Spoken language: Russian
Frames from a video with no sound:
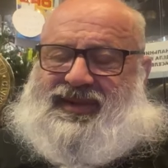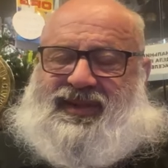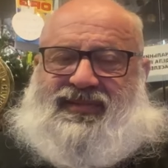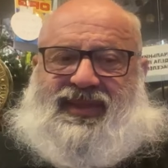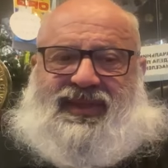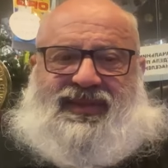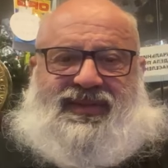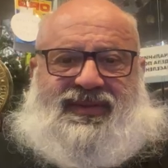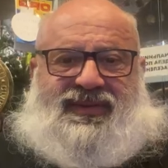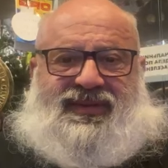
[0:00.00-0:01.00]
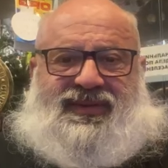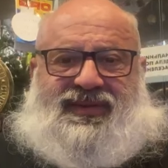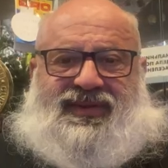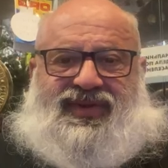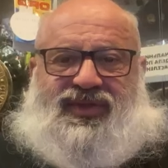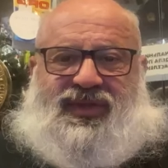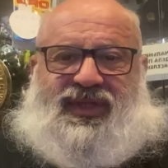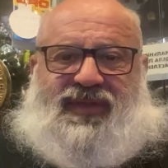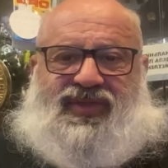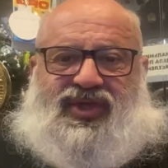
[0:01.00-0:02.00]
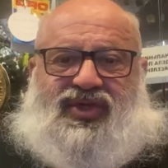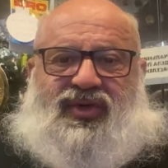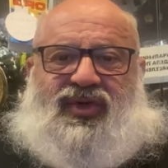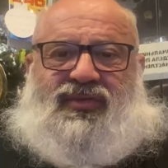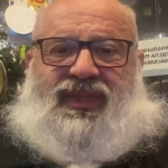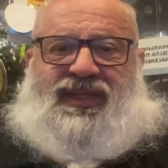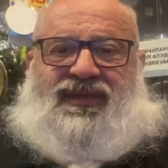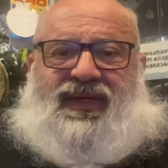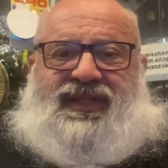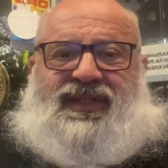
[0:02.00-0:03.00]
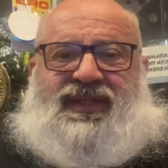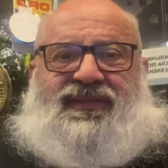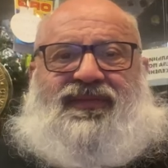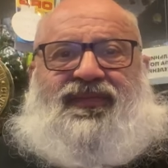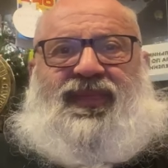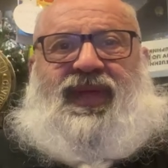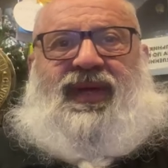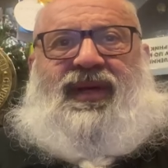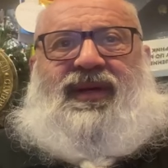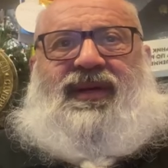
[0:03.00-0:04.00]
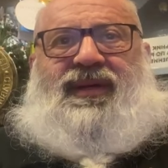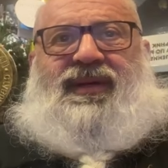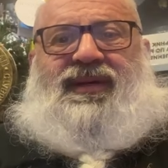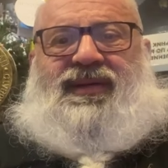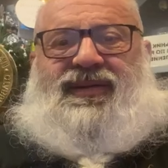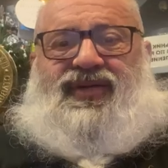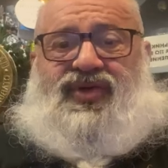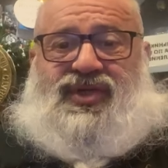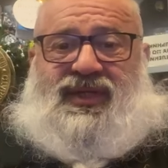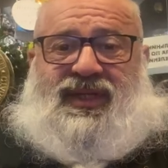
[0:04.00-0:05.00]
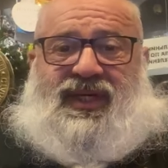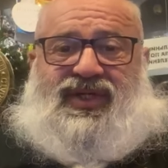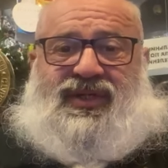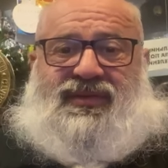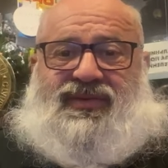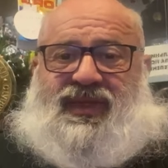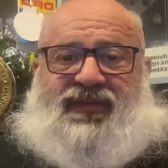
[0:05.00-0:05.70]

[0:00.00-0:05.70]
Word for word: забыл. Что-то там с солью было связано точно так же. Ну,